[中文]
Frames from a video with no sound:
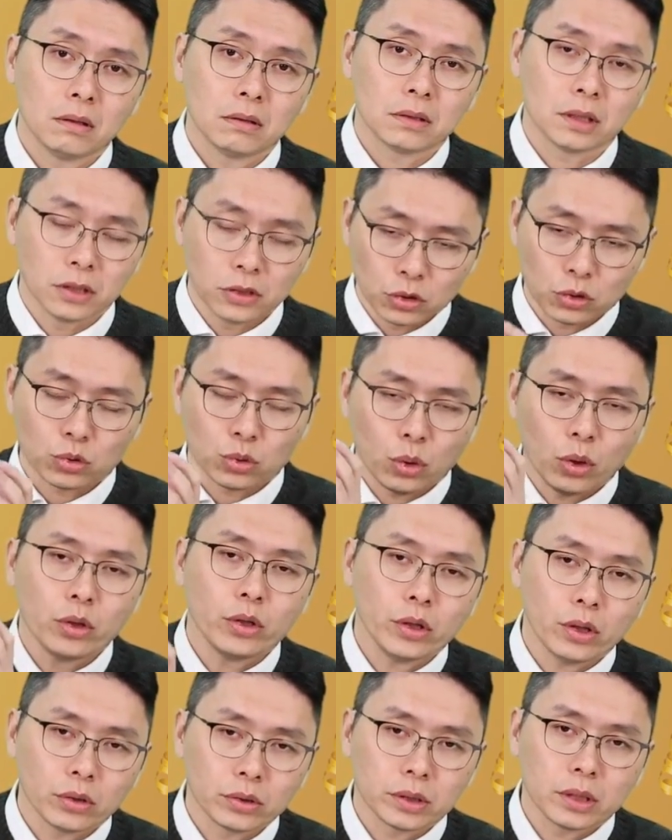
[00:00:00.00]
等所
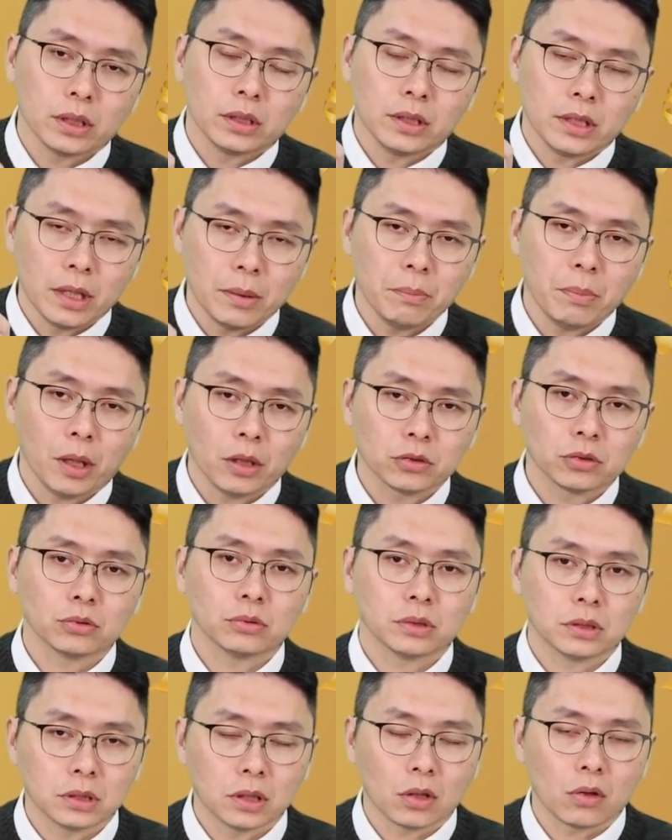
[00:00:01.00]
有的年报
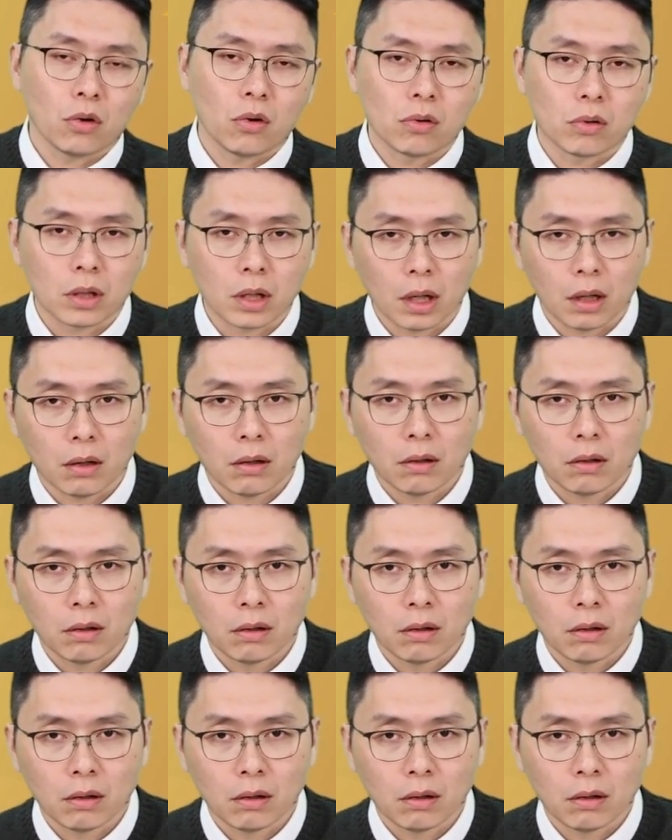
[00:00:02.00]
数字的公告，